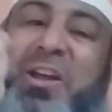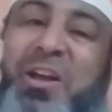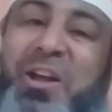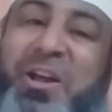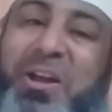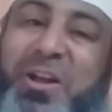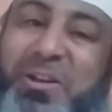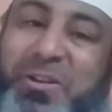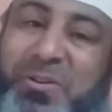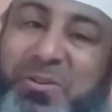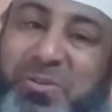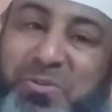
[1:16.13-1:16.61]

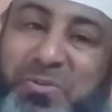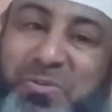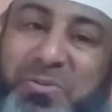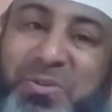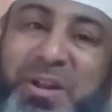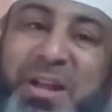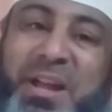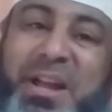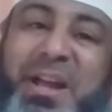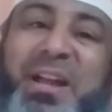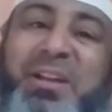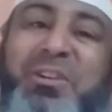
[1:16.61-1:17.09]

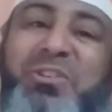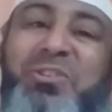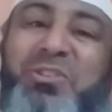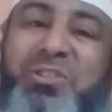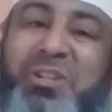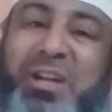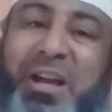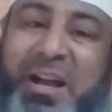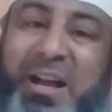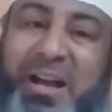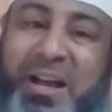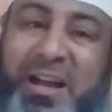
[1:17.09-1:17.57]
يكونن
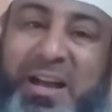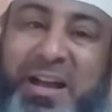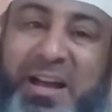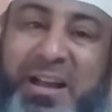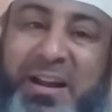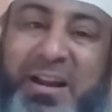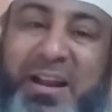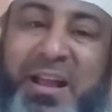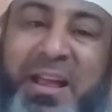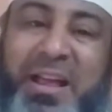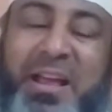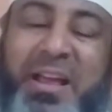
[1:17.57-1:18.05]

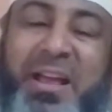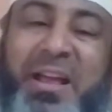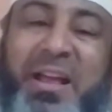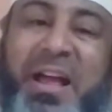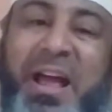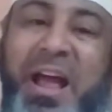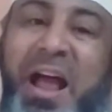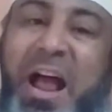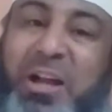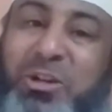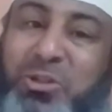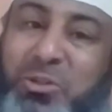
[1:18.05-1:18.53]
شهر
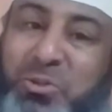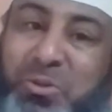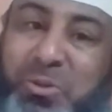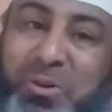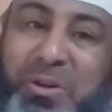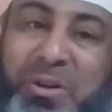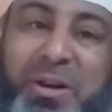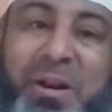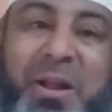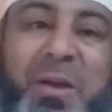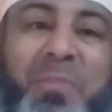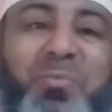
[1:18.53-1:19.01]
آه،
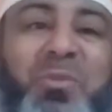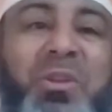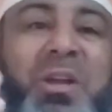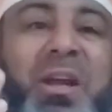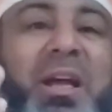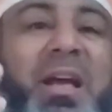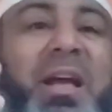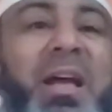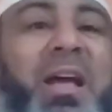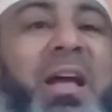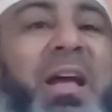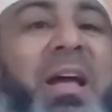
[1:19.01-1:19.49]
اشهر
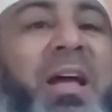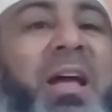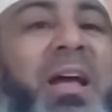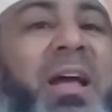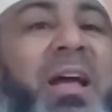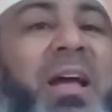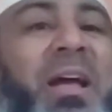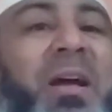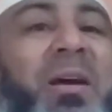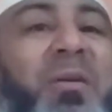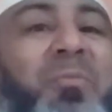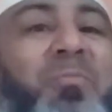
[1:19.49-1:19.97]

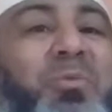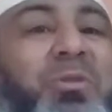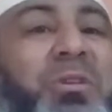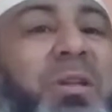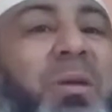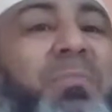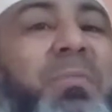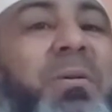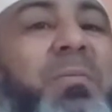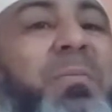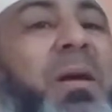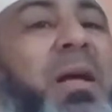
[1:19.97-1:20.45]
آه،
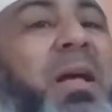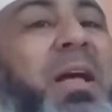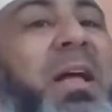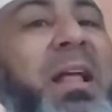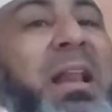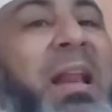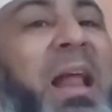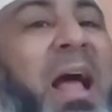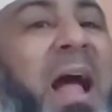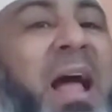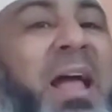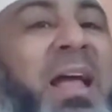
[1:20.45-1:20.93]
متممه
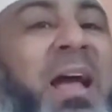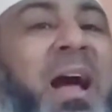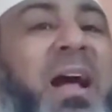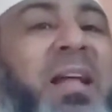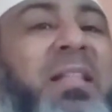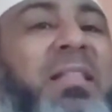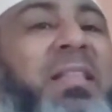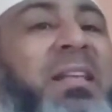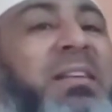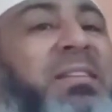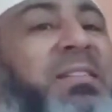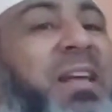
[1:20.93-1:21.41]

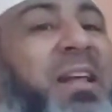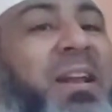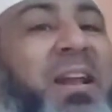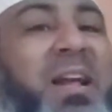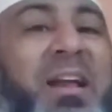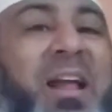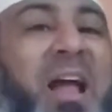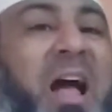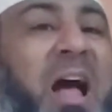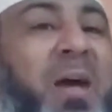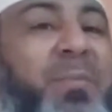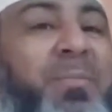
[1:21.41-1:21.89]
لحياتنا سنه
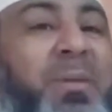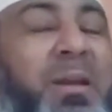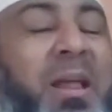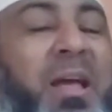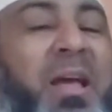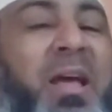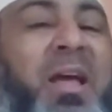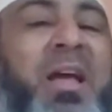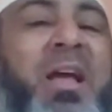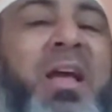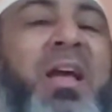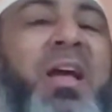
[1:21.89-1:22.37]

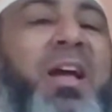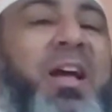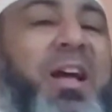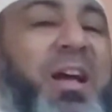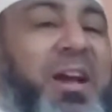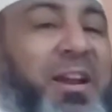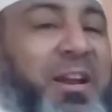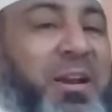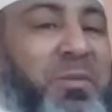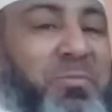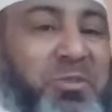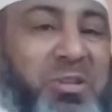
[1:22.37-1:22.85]
كامله
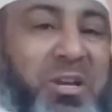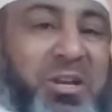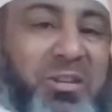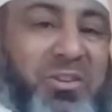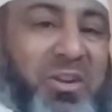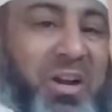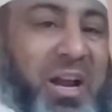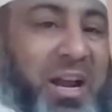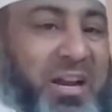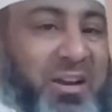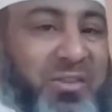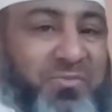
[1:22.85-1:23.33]
احنا
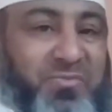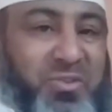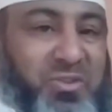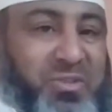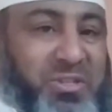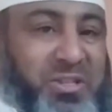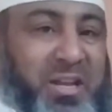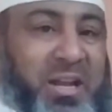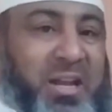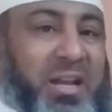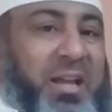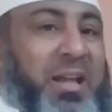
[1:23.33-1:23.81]
مسيطر على
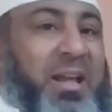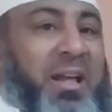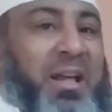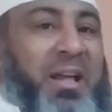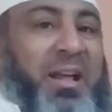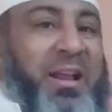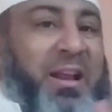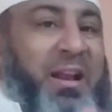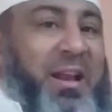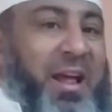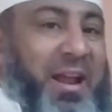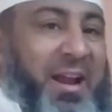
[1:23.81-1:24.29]
انفسنا
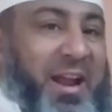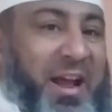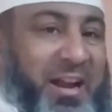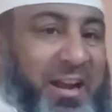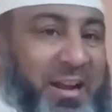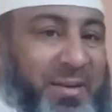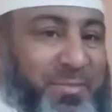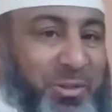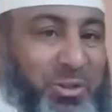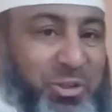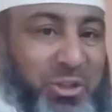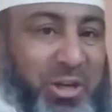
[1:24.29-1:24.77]
لا
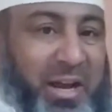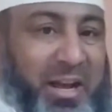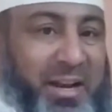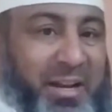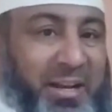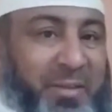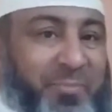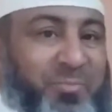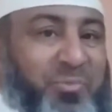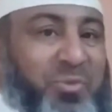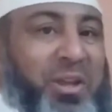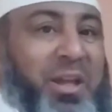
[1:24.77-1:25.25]
ناكل
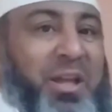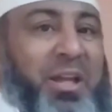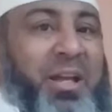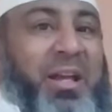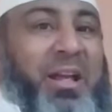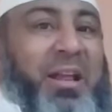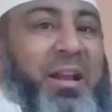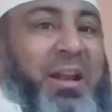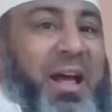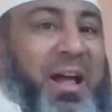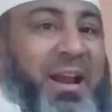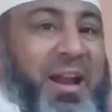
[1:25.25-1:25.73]
بالشارع
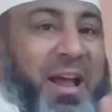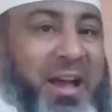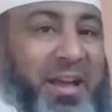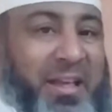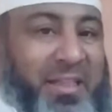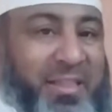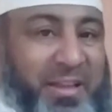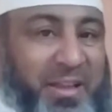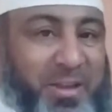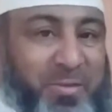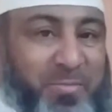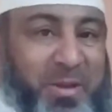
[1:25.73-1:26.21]
لا
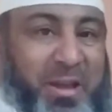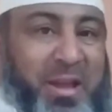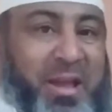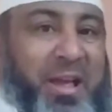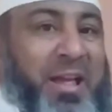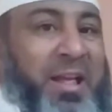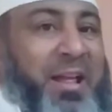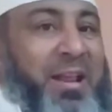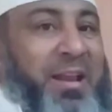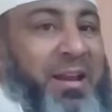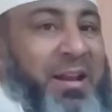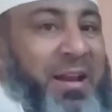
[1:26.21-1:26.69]
ناخذ غيبه
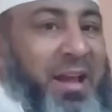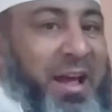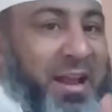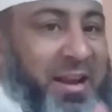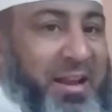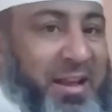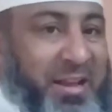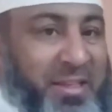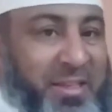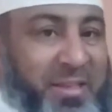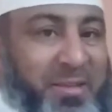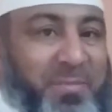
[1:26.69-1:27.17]
لا
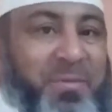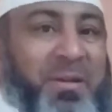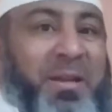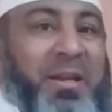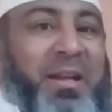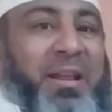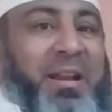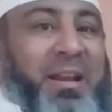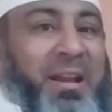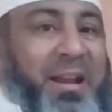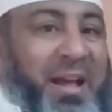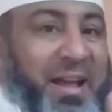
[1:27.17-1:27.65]
نكذب
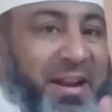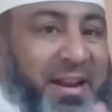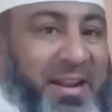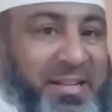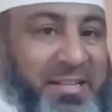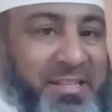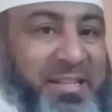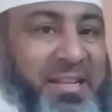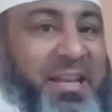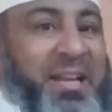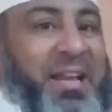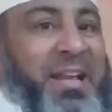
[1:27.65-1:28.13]
لا
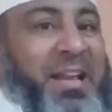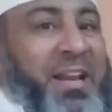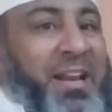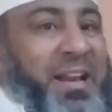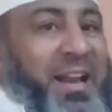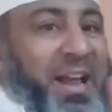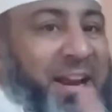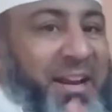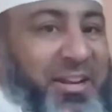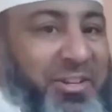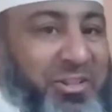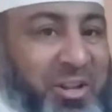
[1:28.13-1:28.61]
نزني
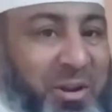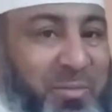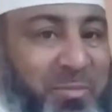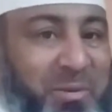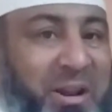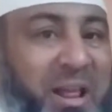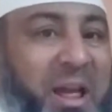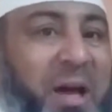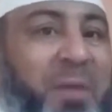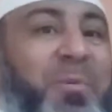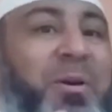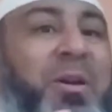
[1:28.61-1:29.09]
لا نشرب
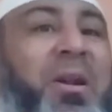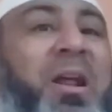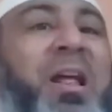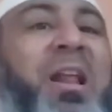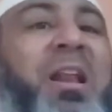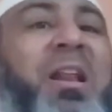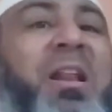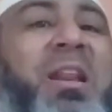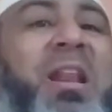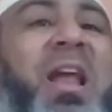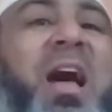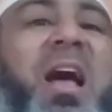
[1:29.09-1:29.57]
الخمر
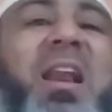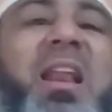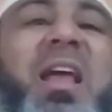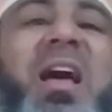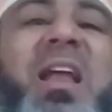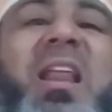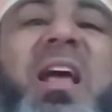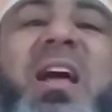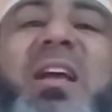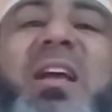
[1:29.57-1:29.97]
لا لا لا